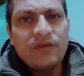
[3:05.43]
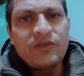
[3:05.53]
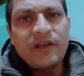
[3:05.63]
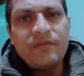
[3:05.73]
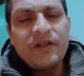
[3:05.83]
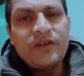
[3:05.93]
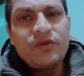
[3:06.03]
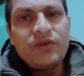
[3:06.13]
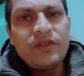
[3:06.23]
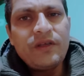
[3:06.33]
किताब साइड में
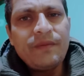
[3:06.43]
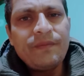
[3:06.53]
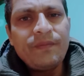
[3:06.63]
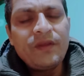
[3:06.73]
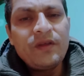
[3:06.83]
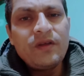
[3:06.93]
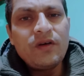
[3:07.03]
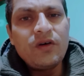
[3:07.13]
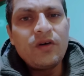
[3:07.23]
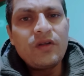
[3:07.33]
रखी हुई थी
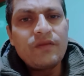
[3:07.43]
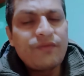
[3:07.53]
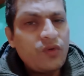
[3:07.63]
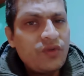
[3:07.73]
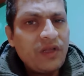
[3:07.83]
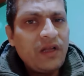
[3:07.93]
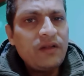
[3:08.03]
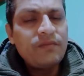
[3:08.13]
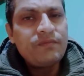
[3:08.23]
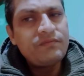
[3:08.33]
और फ़ोन था
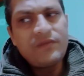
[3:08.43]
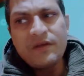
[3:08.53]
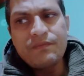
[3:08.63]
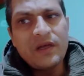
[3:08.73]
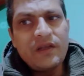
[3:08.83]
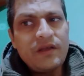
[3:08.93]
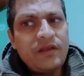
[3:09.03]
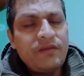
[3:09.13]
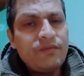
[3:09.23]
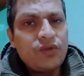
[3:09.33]
एक पानी
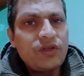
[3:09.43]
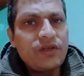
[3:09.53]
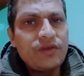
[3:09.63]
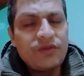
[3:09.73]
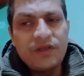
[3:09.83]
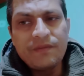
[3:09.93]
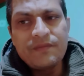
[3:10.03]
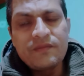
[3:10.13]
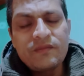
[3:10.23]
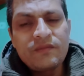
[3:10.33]
की बोतल रखी हुई थी
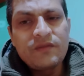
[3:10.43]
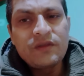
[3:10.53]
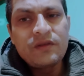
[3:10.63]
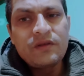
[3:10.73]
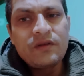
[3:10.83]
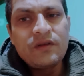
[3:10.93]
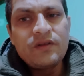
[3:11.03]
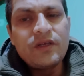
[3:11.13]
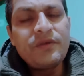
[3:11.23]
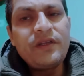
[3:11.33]

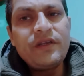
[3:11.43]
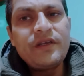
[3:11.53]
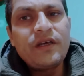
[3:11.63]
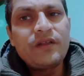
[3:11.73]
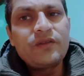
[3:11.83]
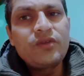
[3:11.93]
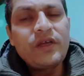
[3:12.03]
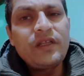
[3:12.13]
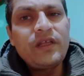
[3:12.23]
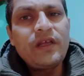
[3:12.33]
जब ये लेटा तो
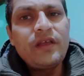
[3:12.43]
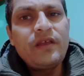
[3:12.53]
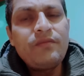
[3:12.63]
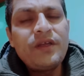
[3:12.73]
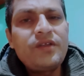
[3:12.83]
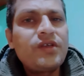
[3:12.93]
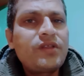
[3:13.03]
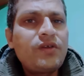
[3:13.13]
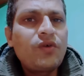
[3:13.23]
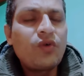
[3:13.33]
कहता है कि मेरे
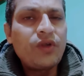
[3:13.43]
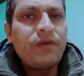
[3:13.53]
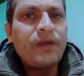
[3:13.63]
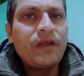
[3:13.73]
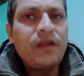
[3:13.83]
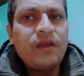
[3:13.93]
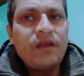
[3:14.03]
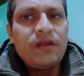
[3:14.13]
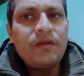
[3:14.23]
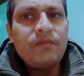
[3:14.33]
छत के कोने में
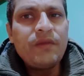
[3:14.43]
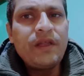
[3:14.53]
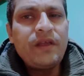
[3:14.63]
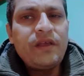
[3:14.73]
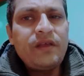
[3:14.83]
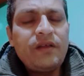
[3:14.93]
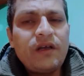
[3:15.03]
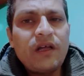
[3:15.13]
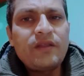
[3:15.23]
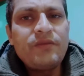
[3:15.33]
मैंने एक
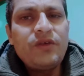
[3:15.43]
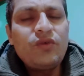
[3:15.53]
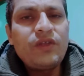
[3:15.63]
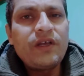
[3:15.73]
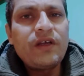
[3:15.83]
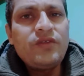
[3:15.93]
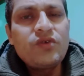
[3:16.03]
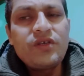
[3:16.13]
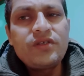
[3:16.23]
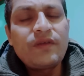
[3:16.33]
आदमी को देखा
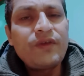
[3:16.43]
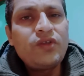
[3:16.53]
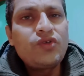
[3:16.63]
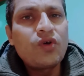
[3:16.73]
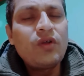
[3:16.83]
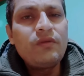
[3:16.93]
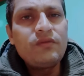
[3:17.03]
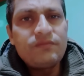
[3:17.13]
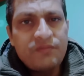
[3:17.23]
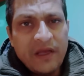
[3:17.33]
जो कि सफ़ेद शॉल
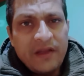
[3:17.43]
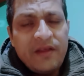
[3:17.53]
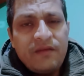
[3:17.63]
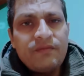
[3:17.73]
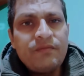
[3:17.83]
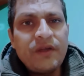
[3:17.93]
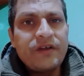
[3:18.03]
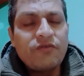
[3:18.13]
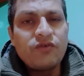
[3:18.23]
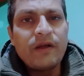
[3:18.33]
पहने
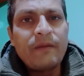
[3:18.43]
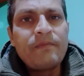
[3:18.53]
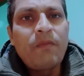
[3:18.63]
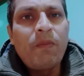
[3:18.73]
बैठा हुआ है